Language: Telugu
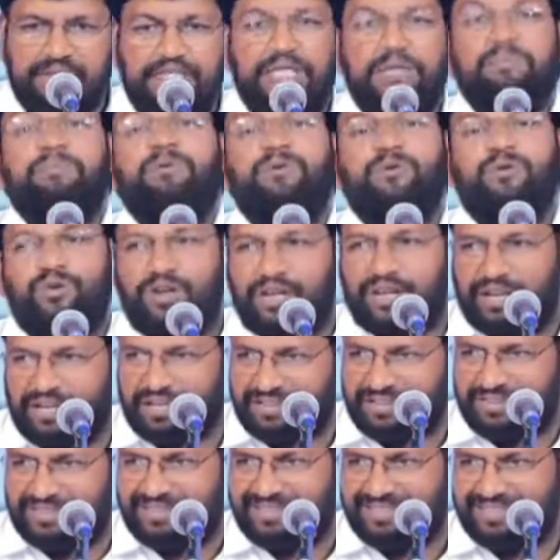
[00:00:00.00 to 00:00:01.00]
తప్పకుండా
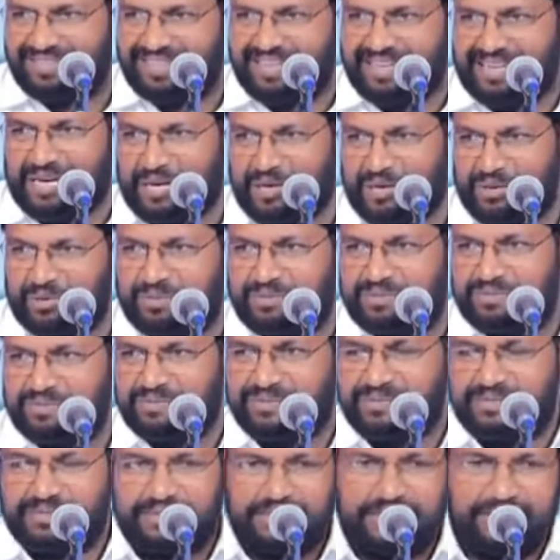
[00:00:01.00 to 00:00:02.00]
అన్నాడు
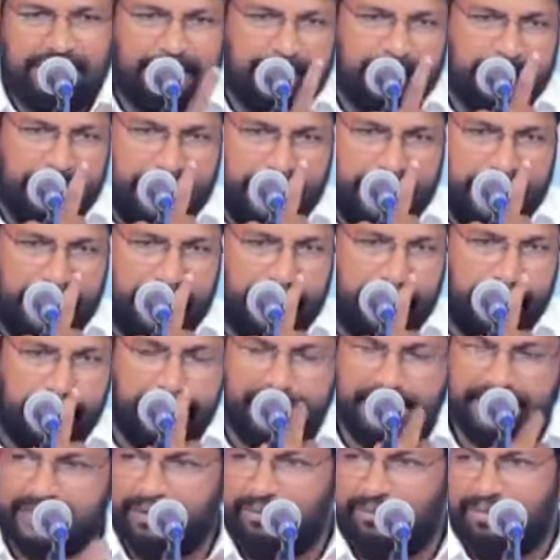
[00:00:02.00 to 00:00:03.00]

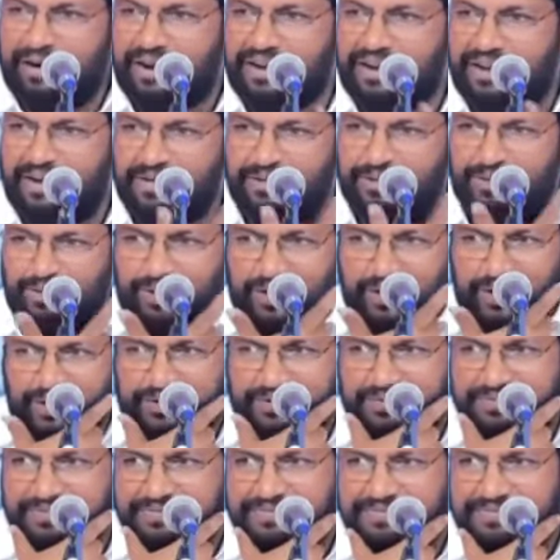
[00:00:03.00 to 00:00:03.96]
ఇక అతను మాట్లాడుతున్నాడు